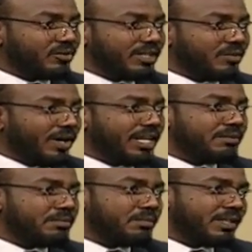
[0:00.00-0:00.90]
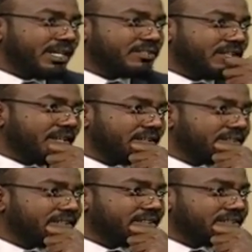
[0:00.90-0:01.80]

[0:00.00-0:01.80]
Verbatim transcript: ولا المعلم اللي المعلم هو اكيد